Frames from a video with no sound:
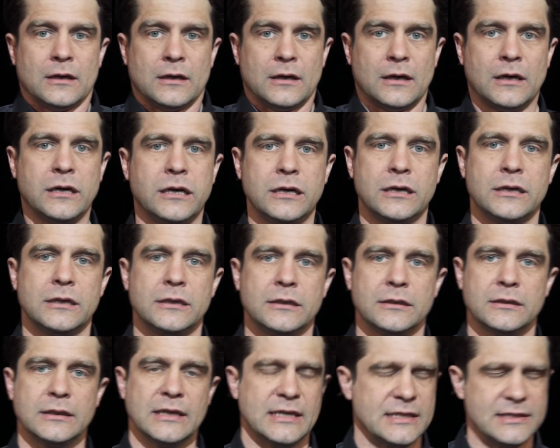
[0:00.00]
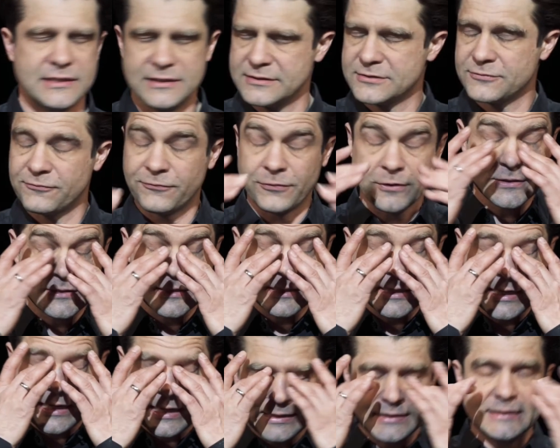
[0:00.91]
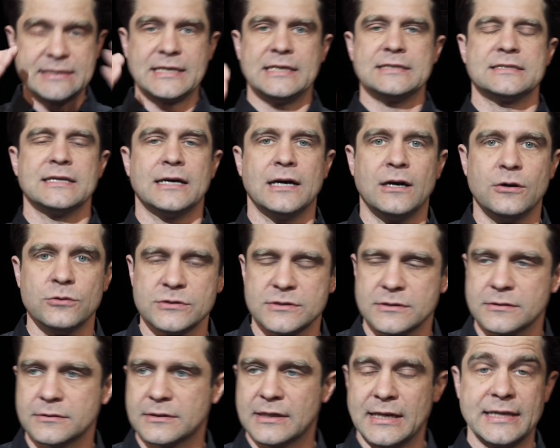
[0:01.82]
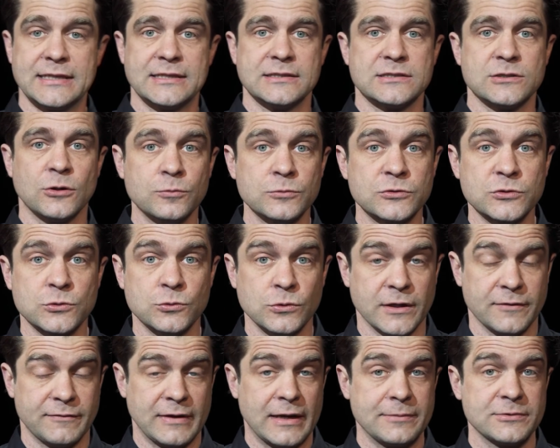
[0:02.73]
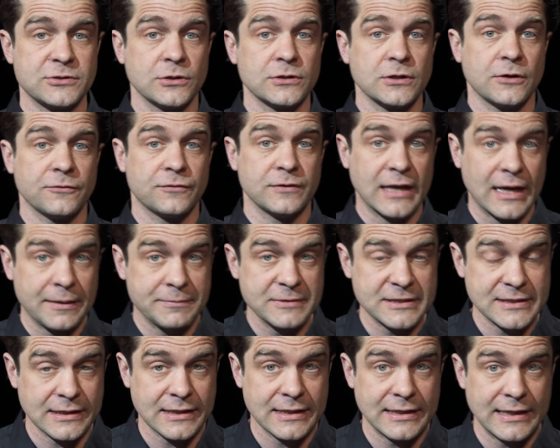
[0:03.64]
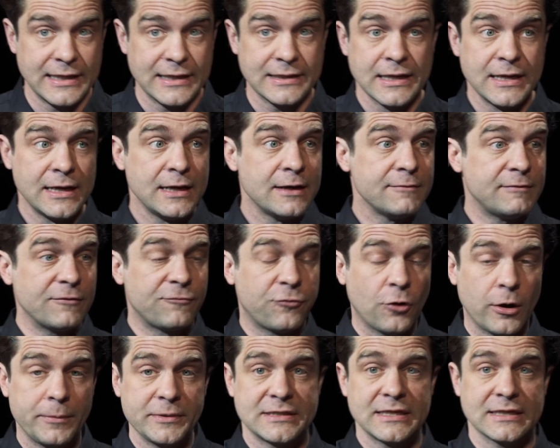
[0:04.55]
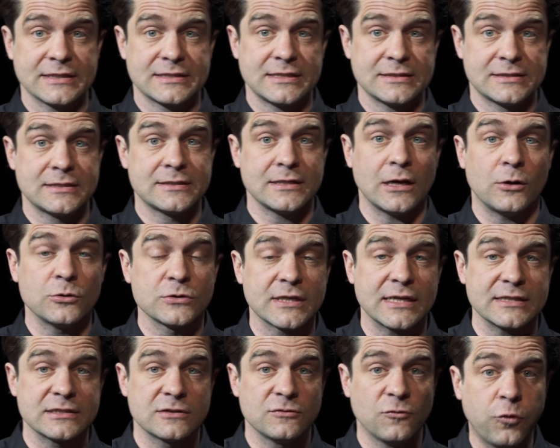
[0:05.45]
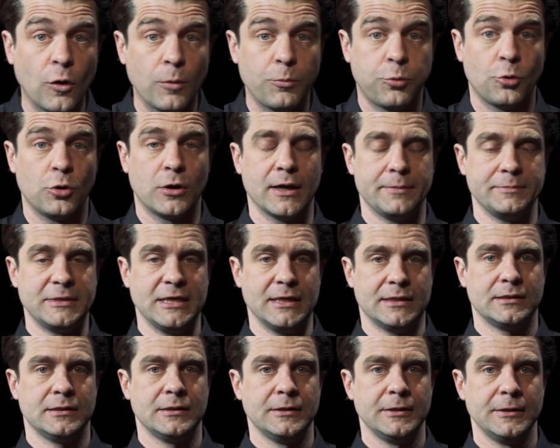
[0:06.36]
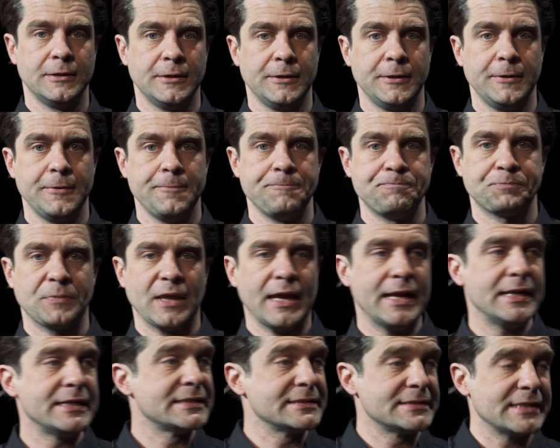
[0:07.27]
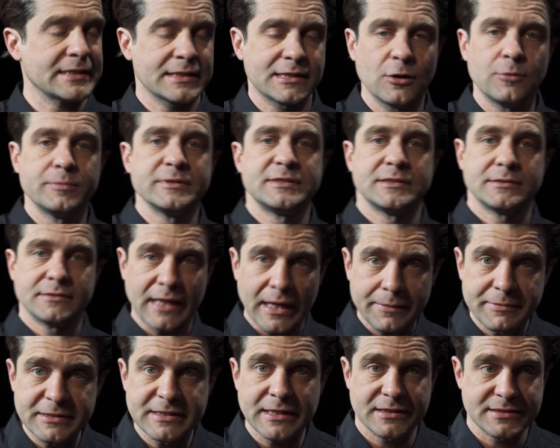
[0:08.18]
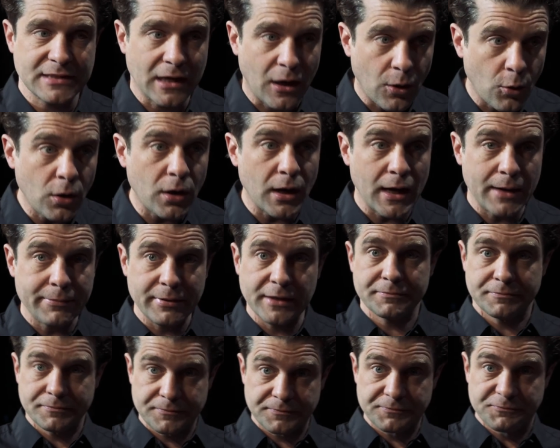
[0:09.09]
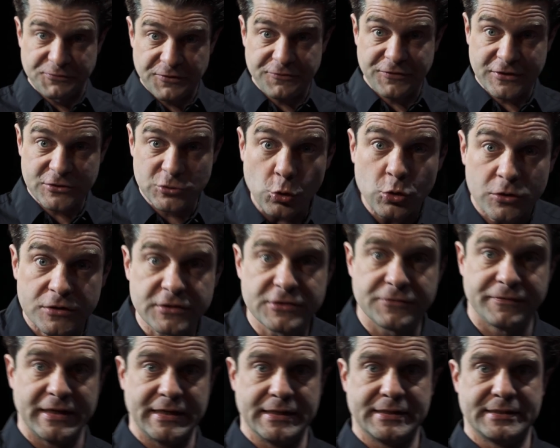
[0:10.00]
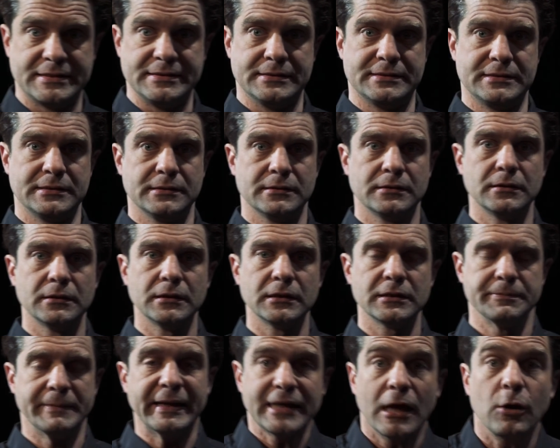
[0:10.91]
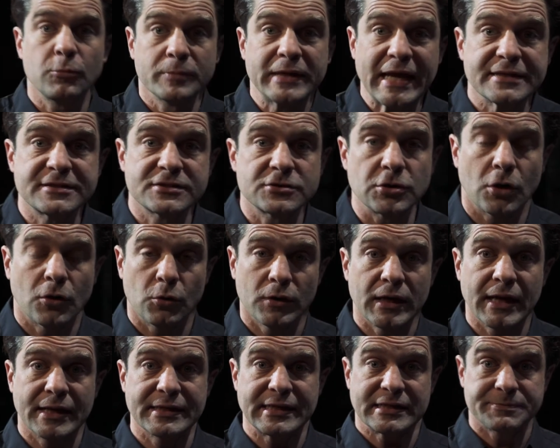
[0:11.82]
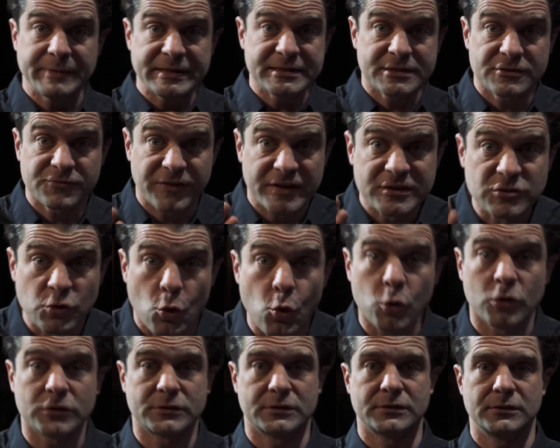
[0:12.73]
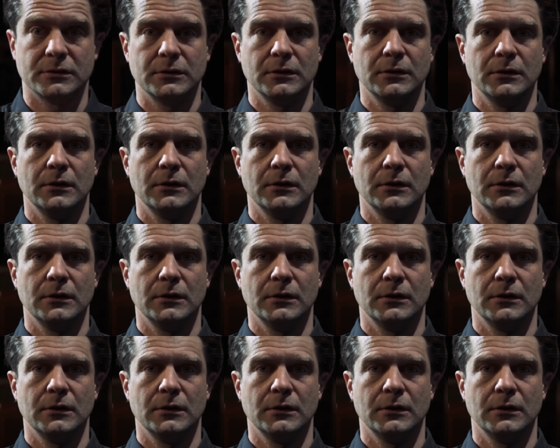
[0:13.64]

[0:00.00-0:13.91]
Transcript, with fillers: Ah, ist völlig egal. Ich gehe jetzt nach Hause. Gleiches Homeschooling. Wir haben es heute auf den Nachmittag gelegt, weil vormittags ist das Ausrasten vorprogrammiert. Ehrlich gesagt glaube ich nachmittags auch, aber wir versuchen es wenigstens. Ich meine, darum geht es doch, oder? Dass man es versucht.